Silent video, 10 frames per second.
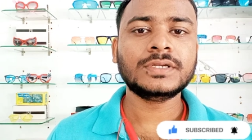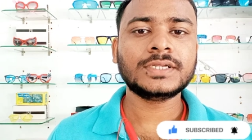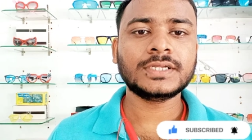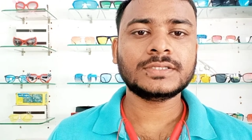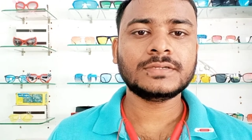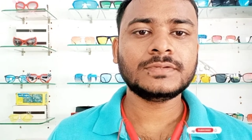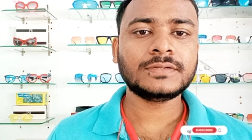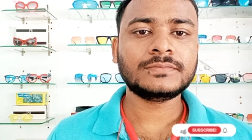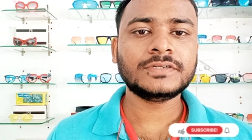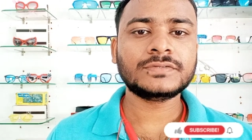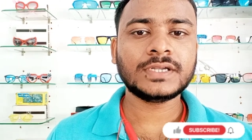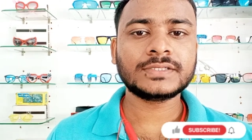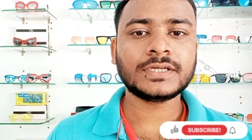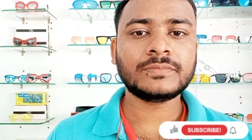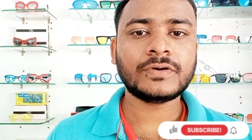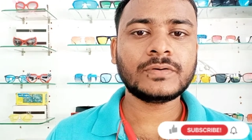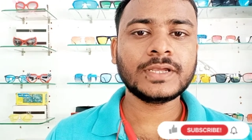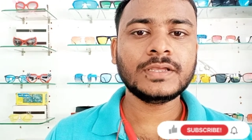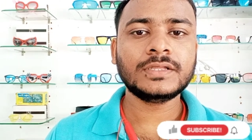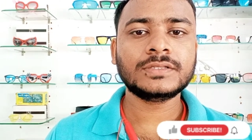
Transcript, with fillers: ठीक है तभी आप न्यूट्रलाइज कर पाओगे